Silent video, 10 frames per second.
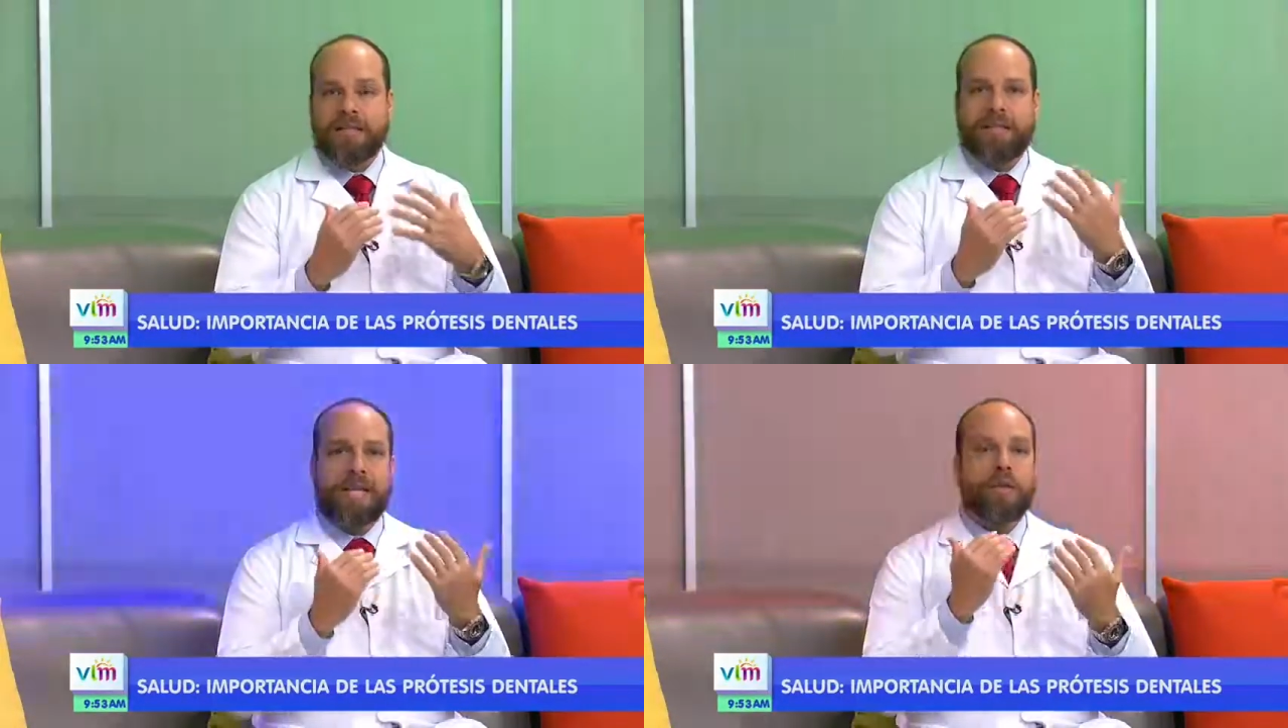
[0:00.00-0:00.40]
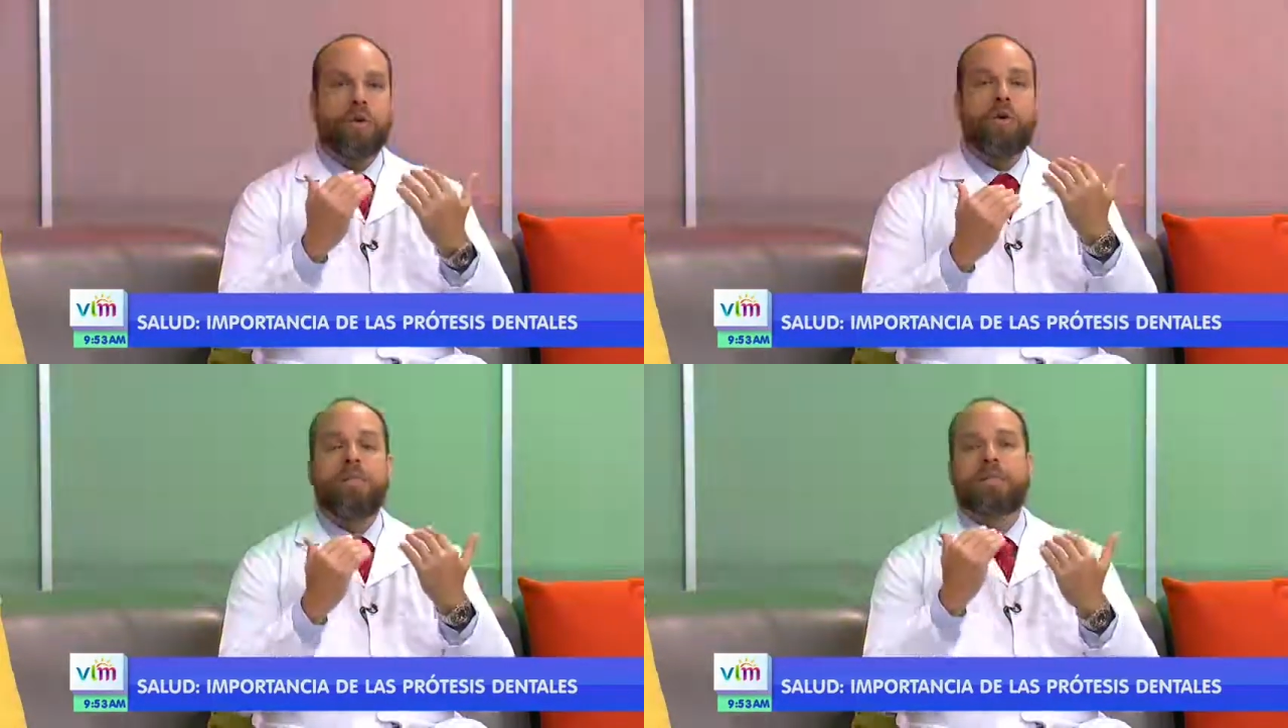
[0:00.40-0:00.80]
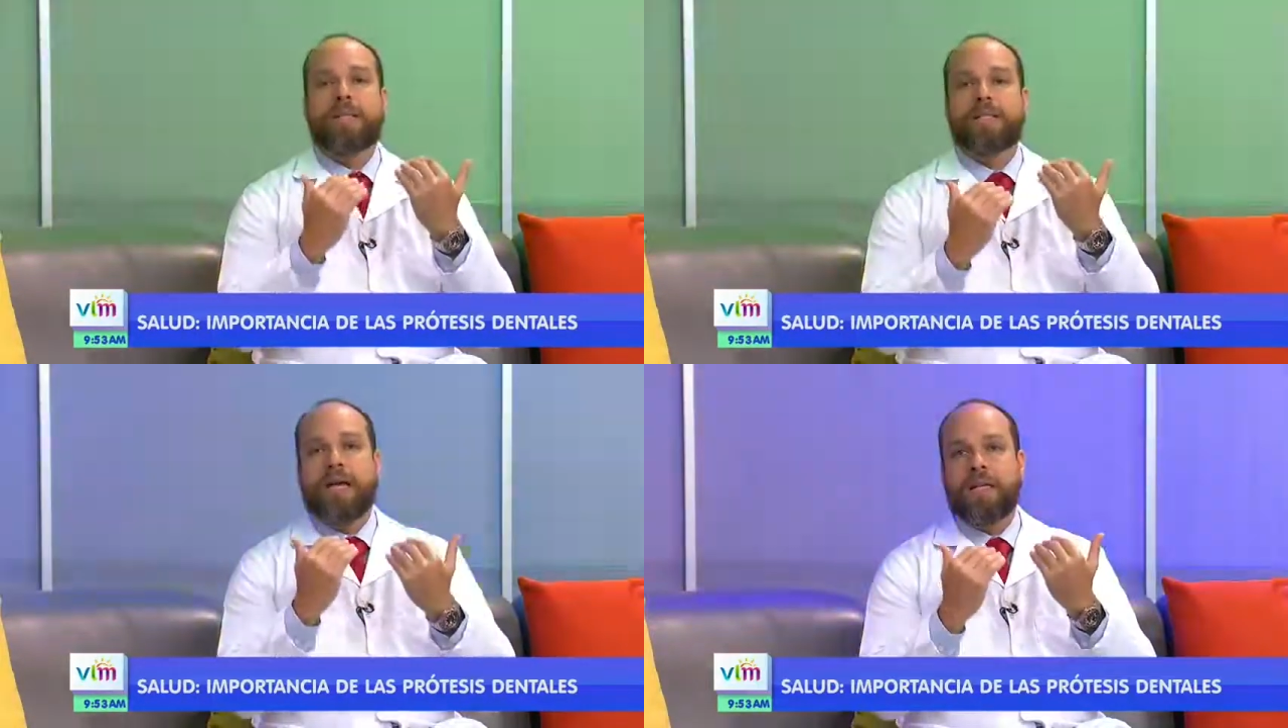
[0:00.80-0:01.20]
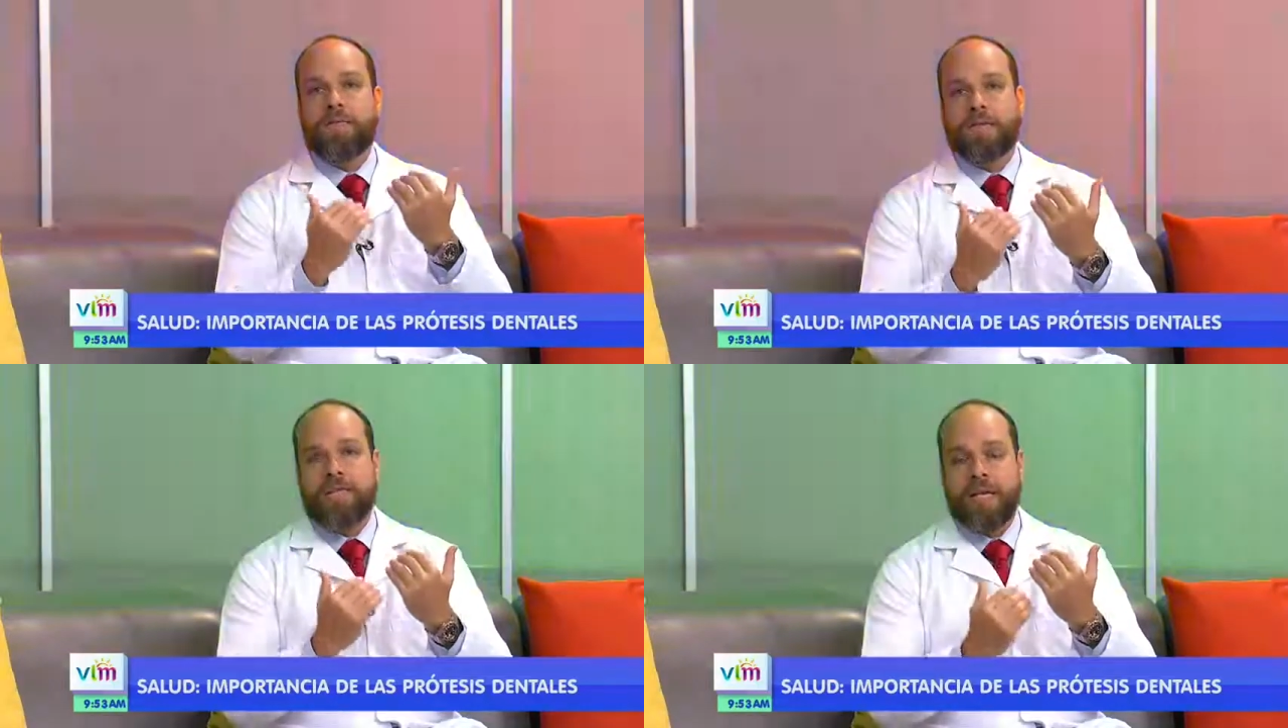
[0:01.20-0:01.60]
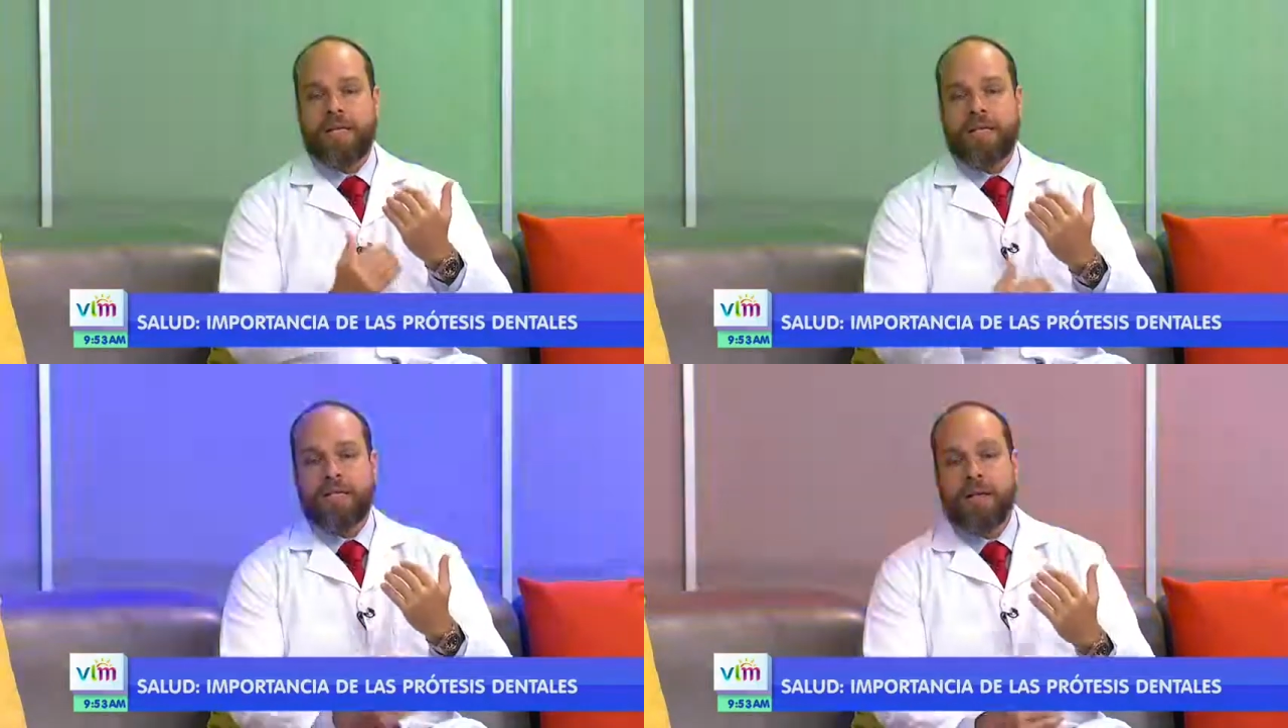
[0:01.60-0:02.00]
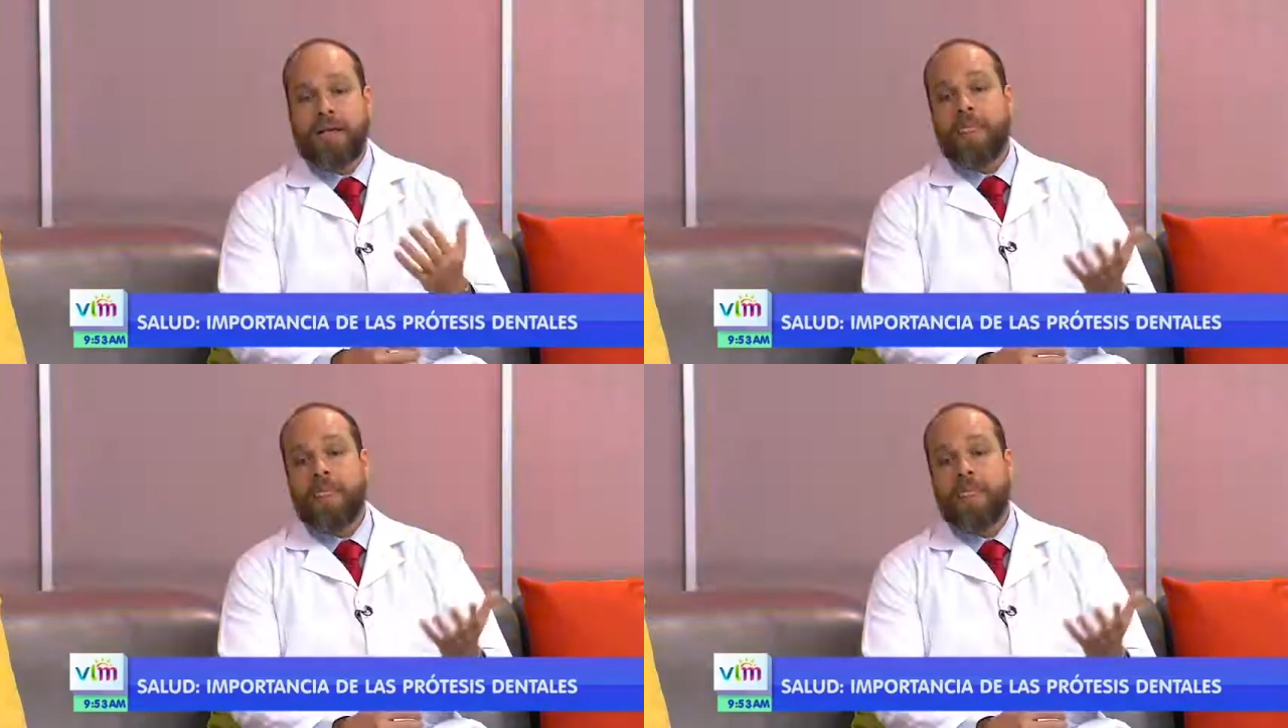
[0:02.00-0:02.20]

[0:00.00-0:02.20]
tratando de compensar deficiencias,